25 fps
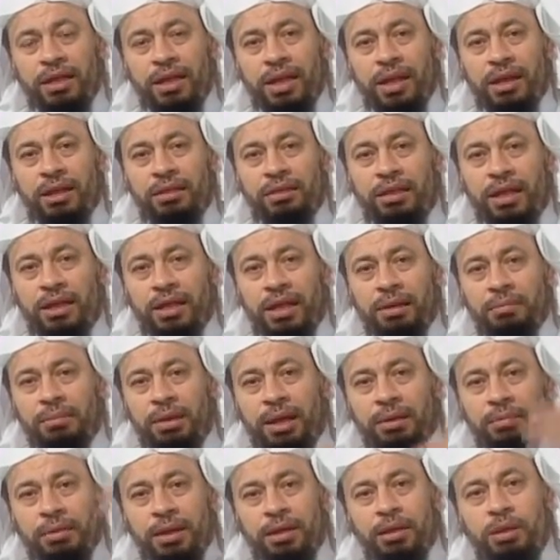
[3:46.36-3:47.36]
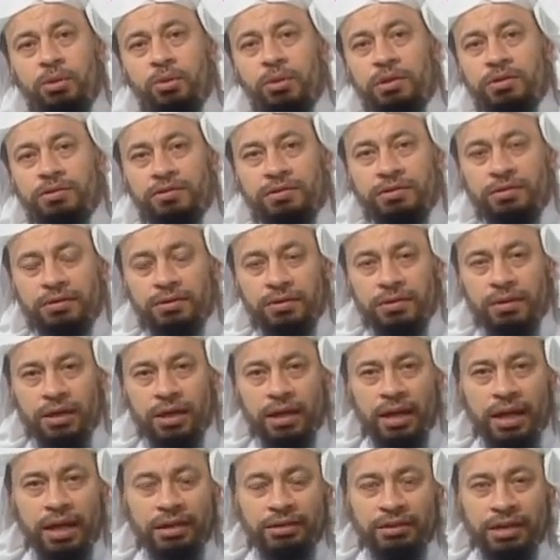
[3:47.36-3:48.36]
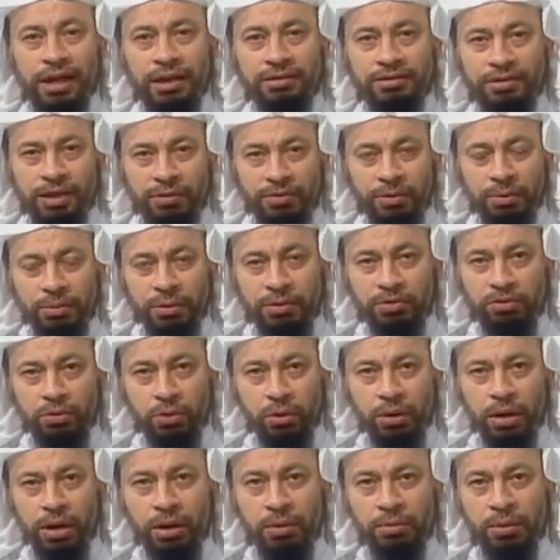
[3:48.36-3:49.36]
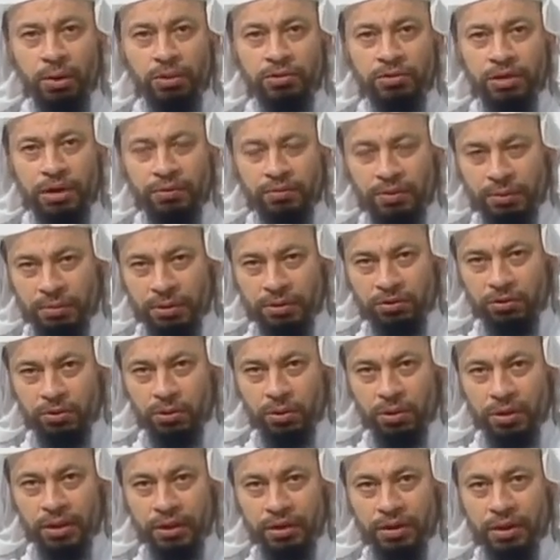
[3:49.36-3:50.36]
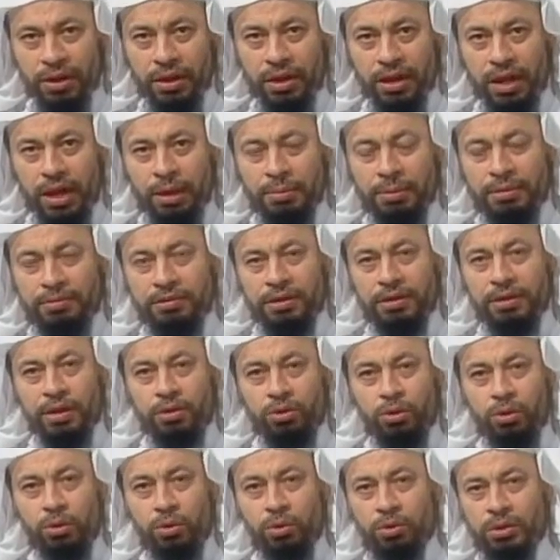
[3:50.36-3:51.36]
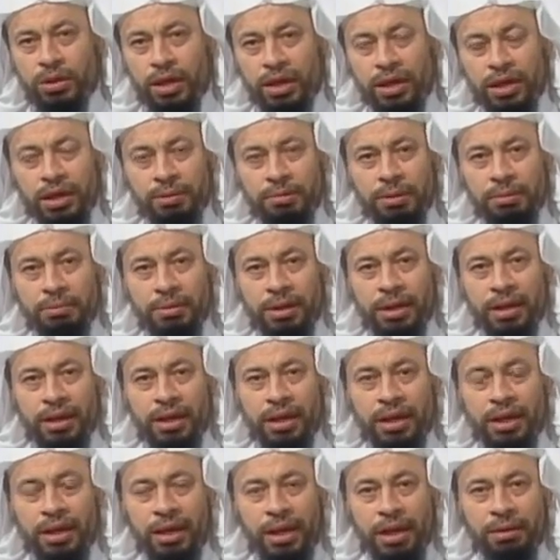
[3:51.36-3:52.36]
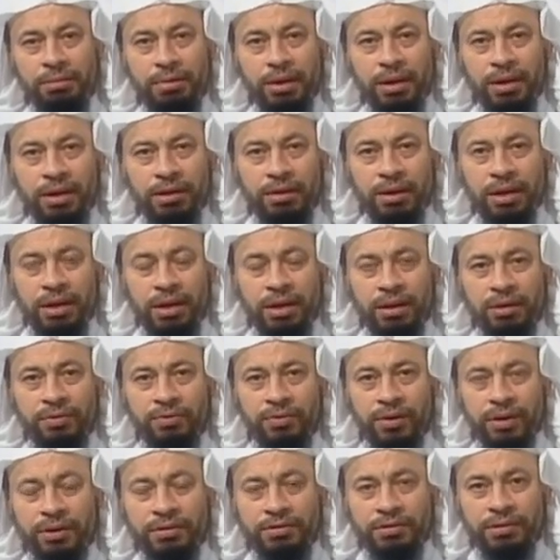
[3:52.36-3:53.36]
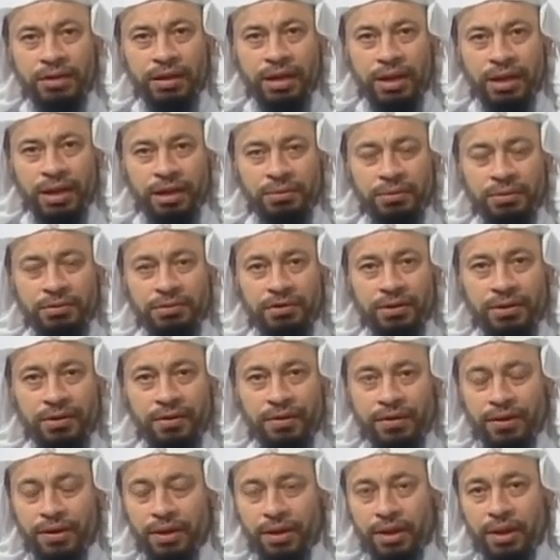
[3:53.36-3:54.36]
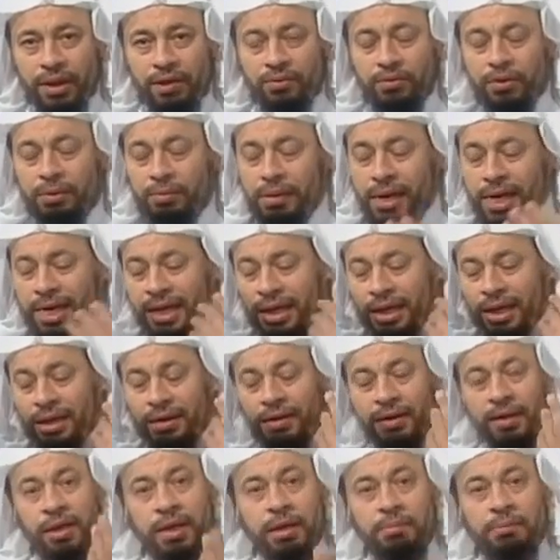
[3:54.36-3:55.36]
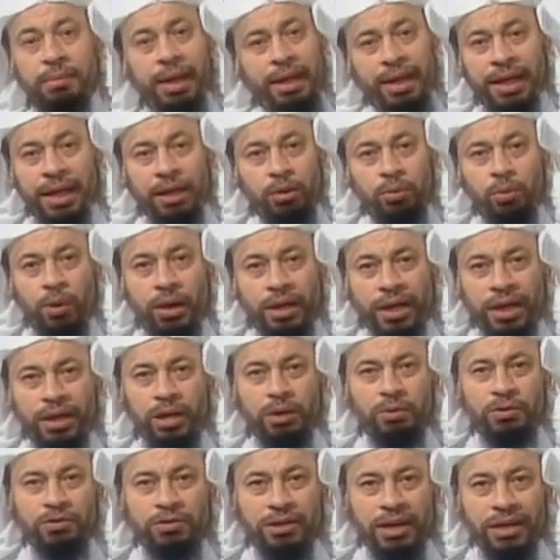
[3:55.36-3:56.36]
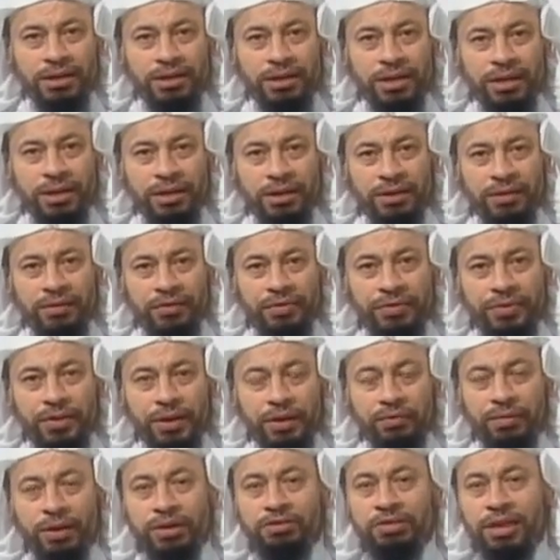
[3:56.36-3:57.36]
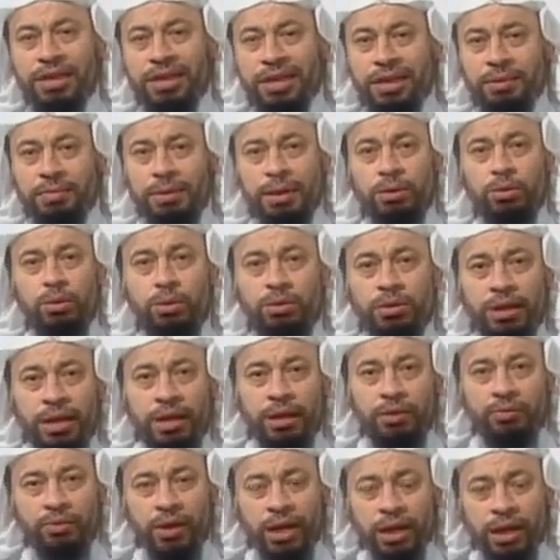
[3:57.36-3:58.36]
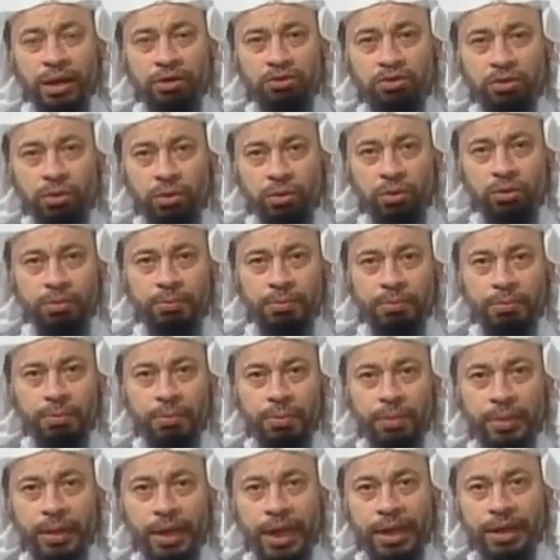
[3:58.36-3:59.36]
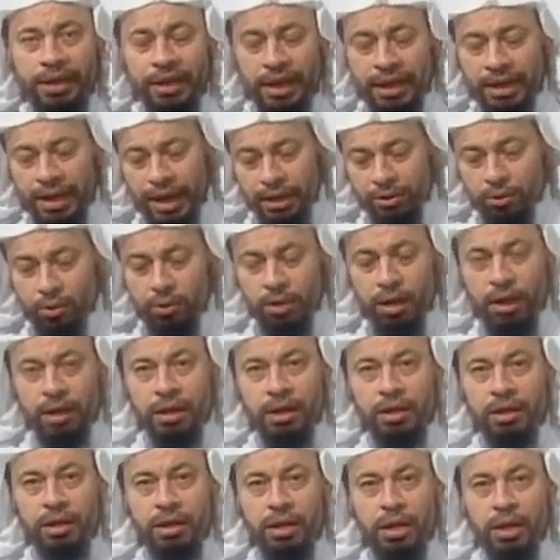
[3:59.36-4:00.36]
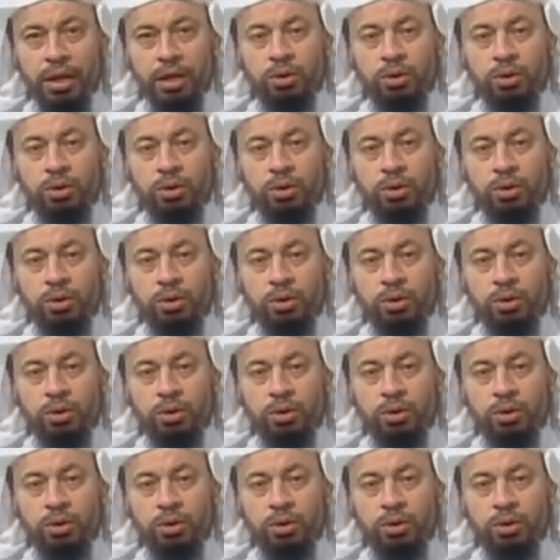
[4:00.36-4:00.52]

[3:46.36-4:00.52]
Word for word: كانت أيام حملة لويس التاسع في المنصورة يوم أسر في المنصورة قبل ستة قرون تقريبا من الحملة الفرنسية على مصر فما ما كانوا مهيئين ومستعدين فجريمة ترتكب في حق الشعوب أن لا تها...